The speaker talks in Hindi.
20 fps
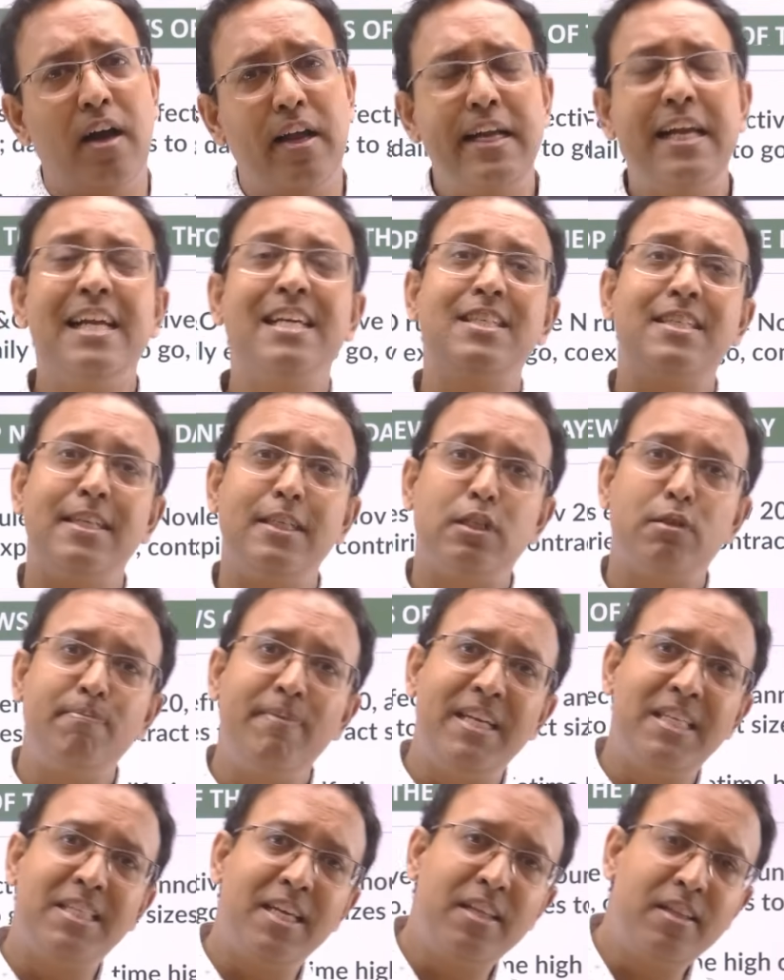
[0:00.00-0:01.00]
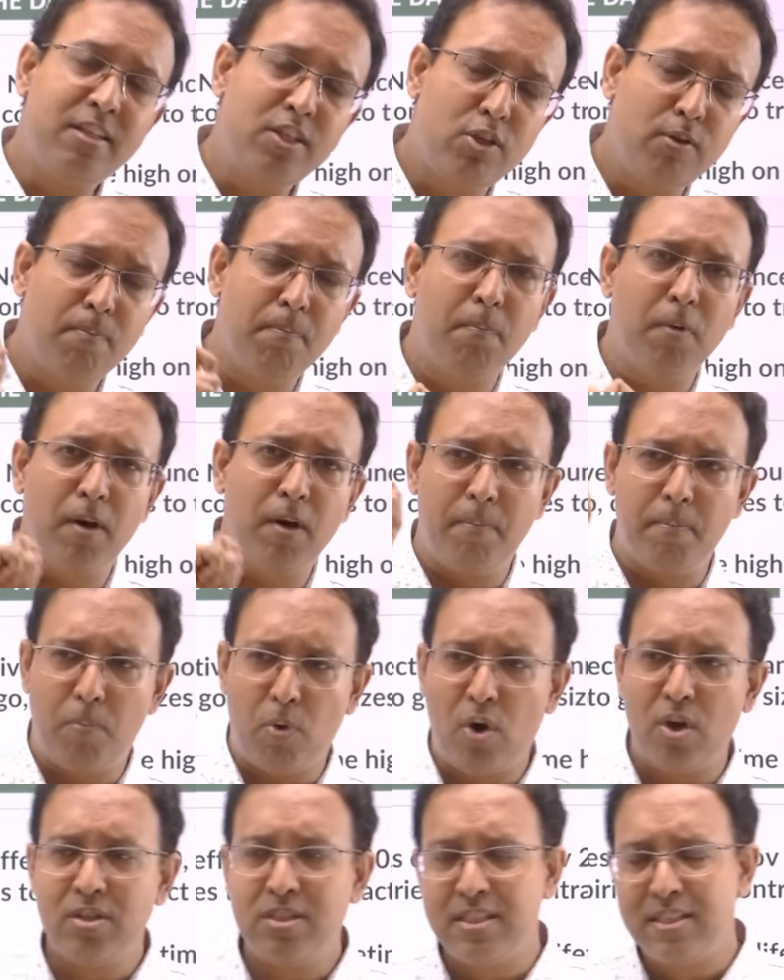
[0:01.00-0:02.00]
यस इसमें से
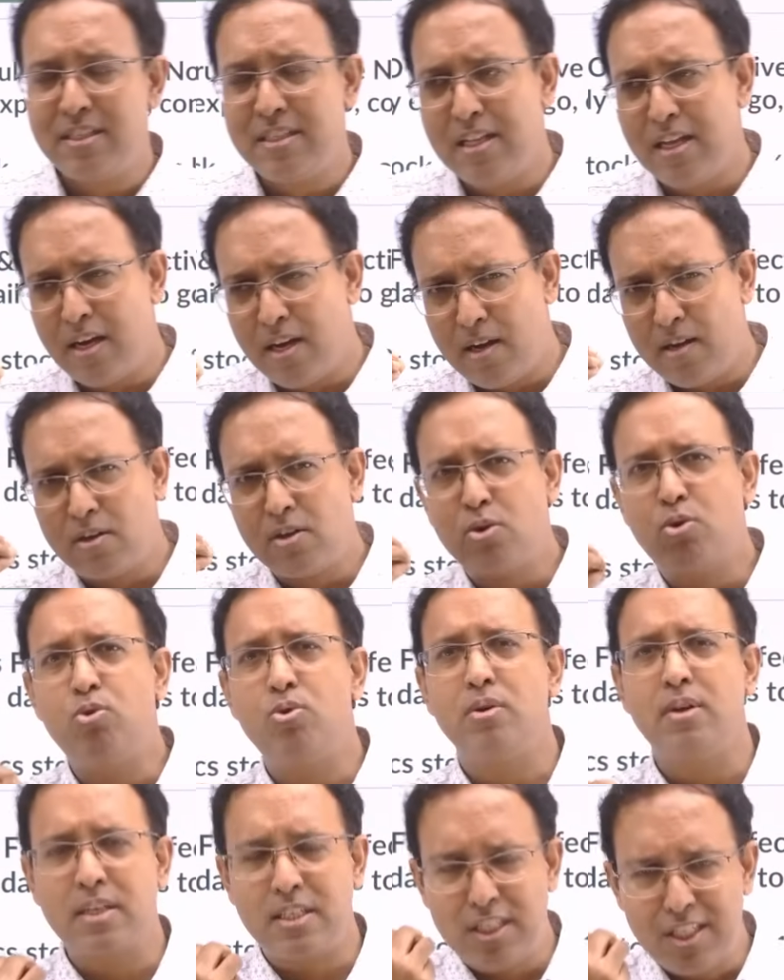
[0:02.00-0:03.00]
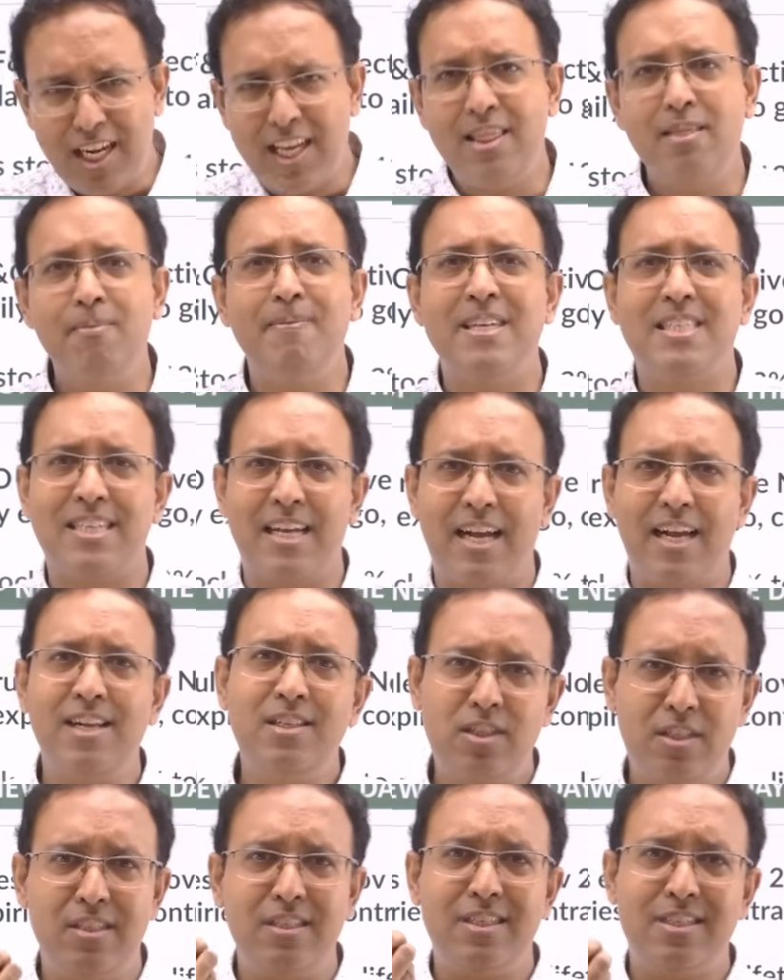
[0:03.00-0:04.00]
बहुत चंद
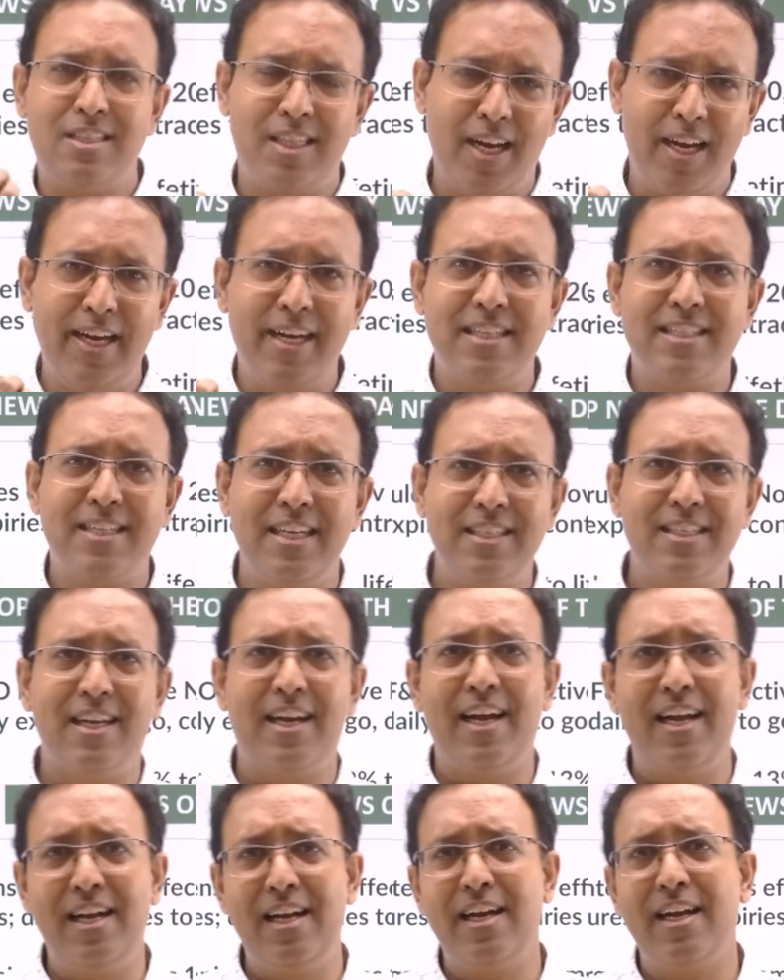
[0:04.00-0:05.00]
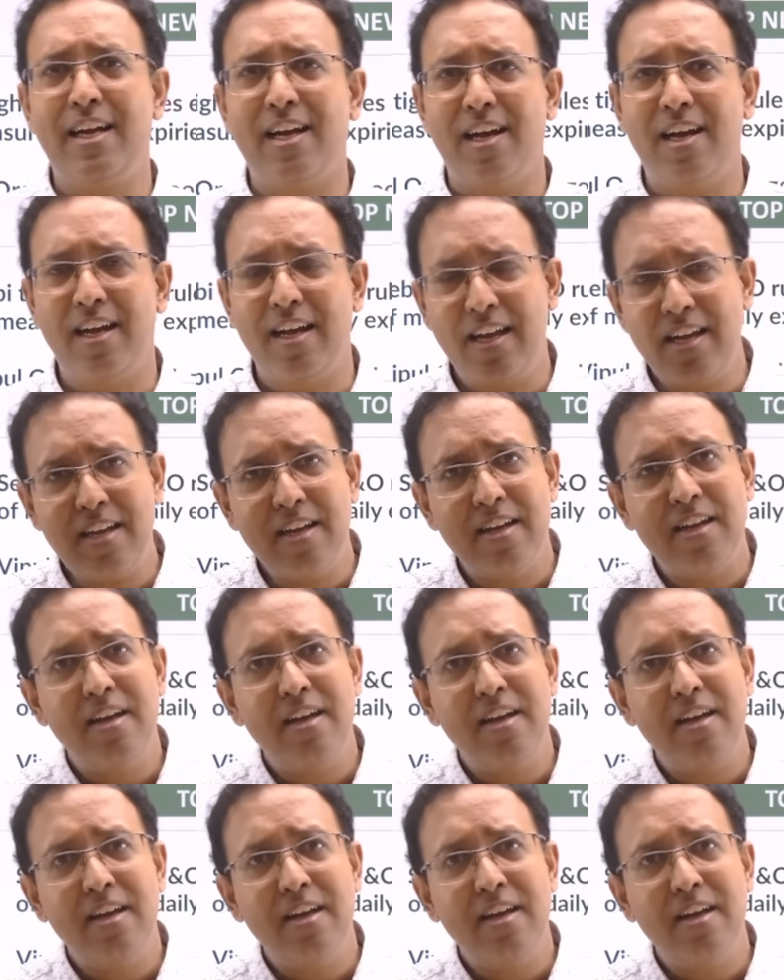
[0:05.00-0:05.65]
मिसाइल्स जिस तरीके से इसराइल ने कहा है